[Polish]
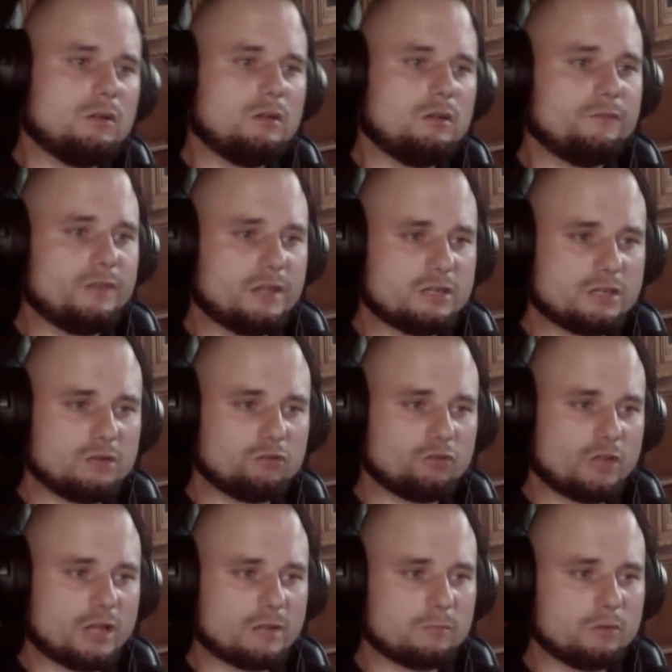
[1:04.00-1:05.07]
Wiedział, że
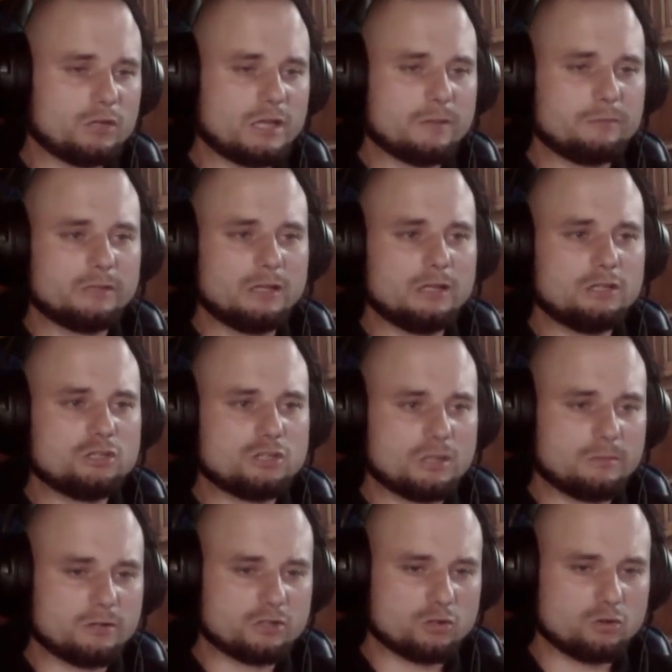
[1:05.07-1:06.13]
jak mu jebne liścia ma
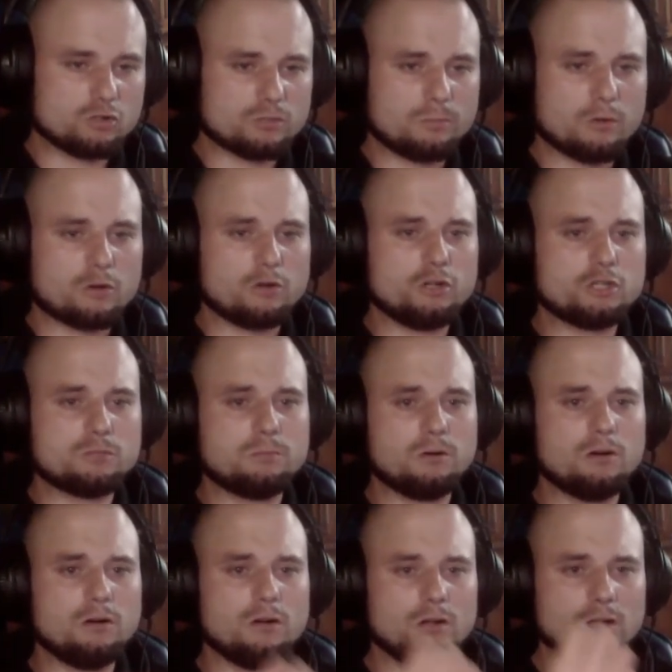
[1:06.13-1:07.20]
się uspokoić, bo
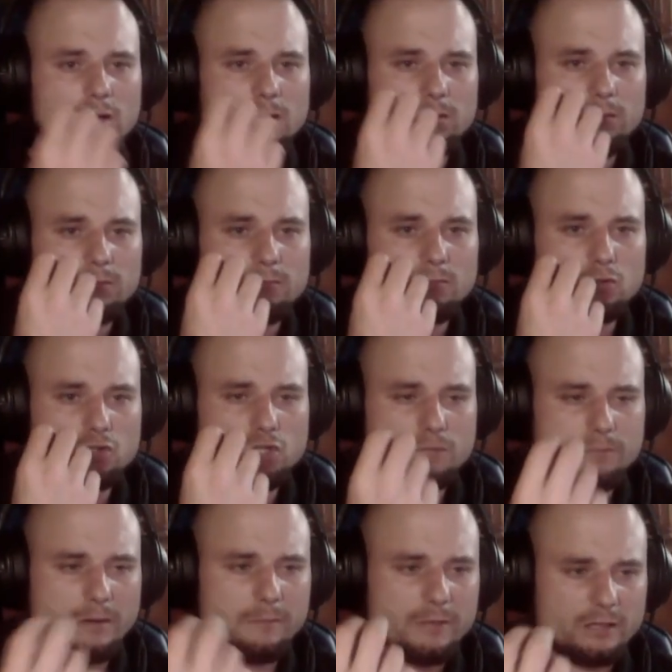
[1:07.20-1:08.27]
musi
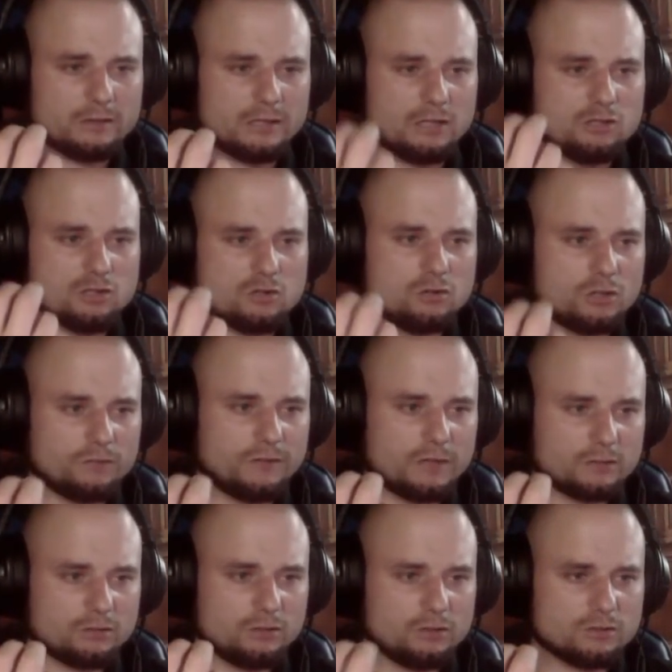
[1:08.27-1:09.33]
pamiętać kurwa,
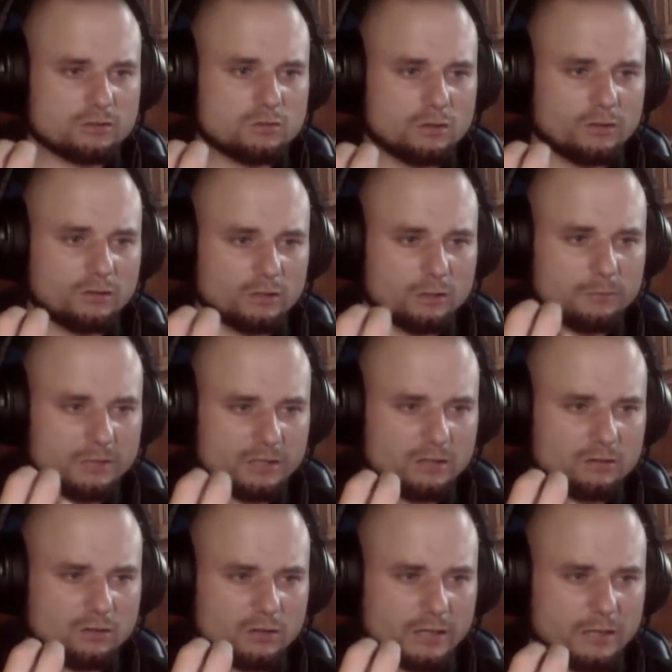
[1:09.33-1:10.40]
kto jest kurwa
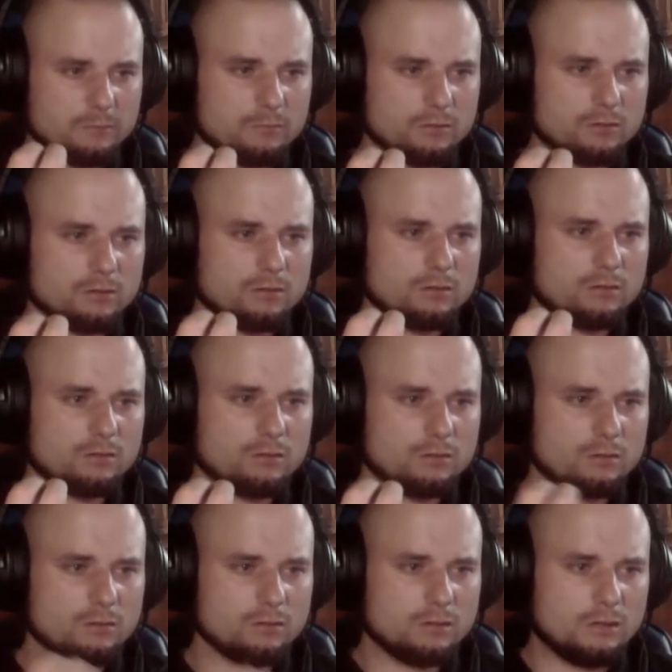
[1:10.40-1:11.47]
dominatorem.
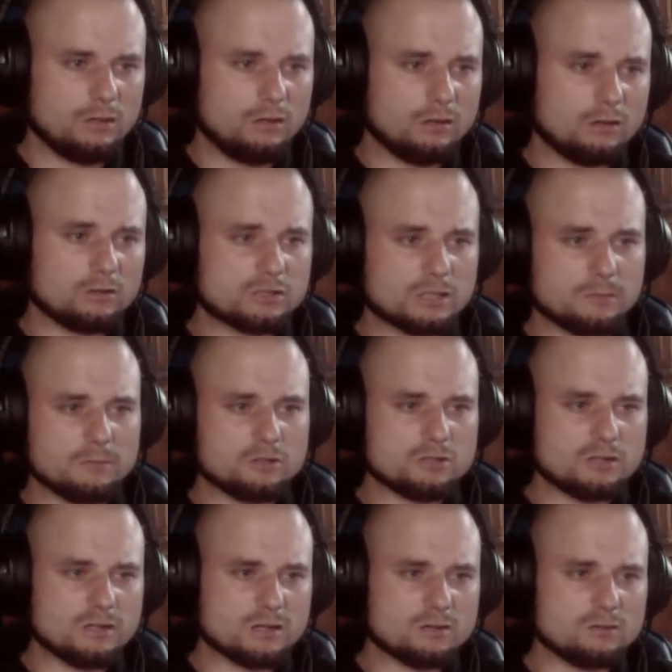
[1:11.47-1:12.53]
On se myśli
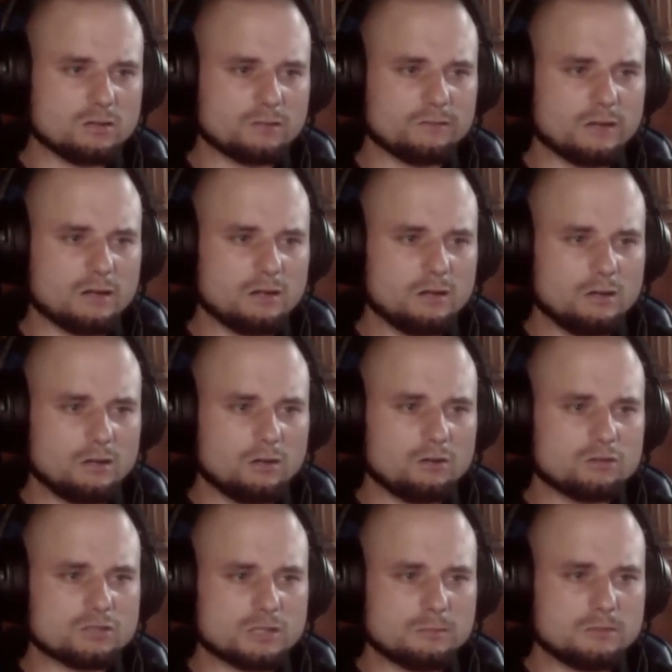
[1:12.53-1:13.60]
kurwa, on
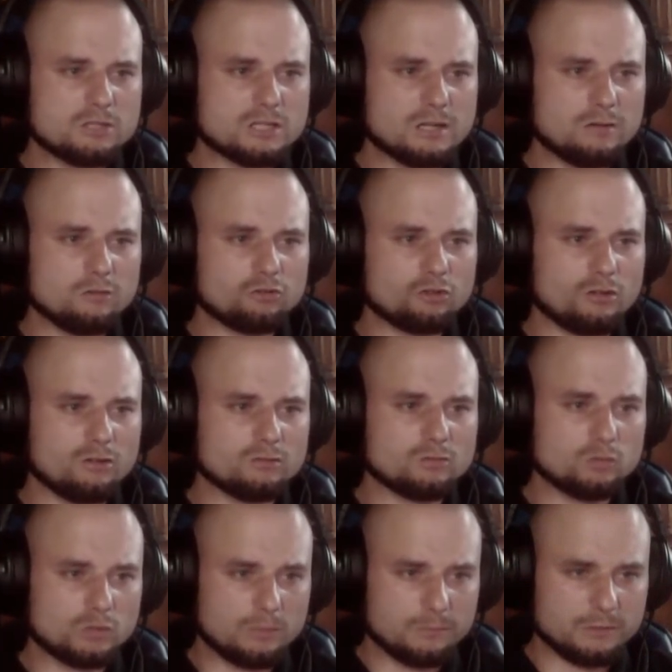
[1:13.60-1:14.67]
se myślał, że on tu
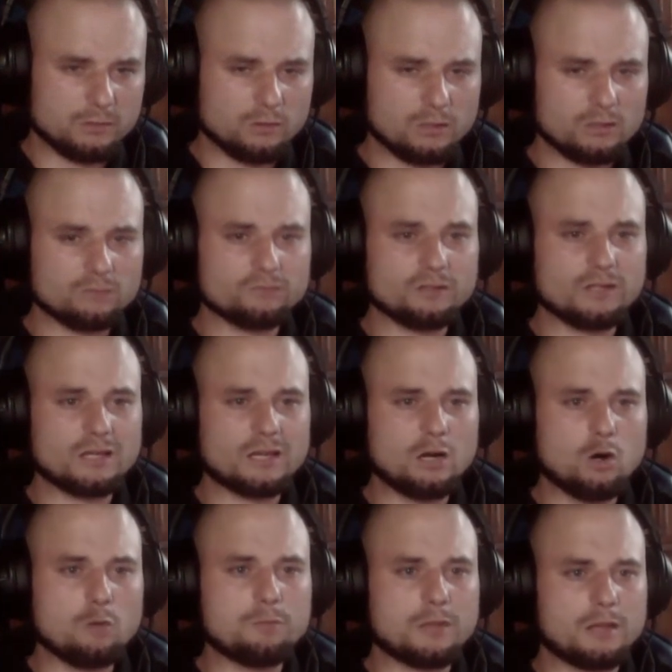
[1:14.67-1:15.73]
dominuje w tej
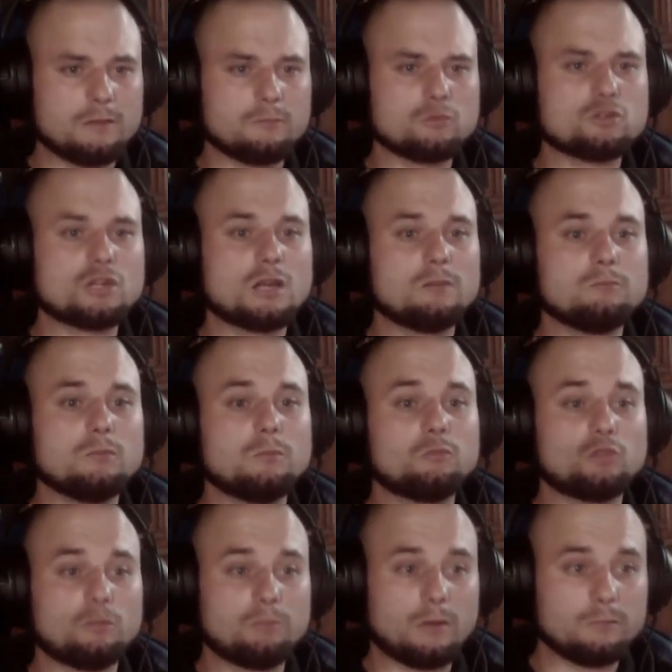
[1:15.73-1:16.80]
chałupie. Musiałem mu
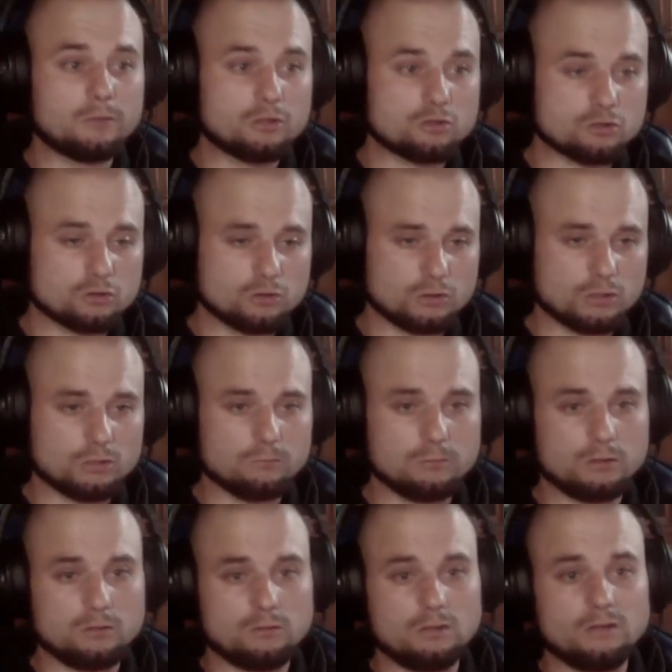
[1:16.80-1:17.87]
przypomnieć, kto
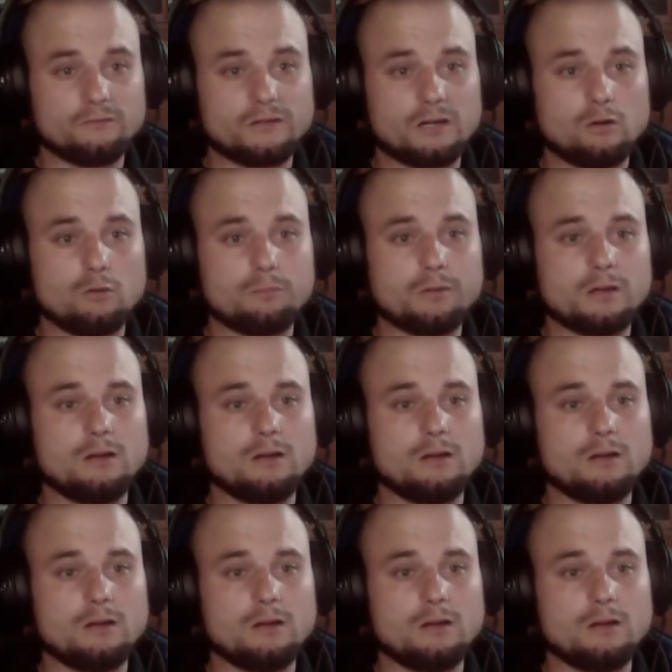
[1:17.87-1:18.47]
dominuje w chałupie.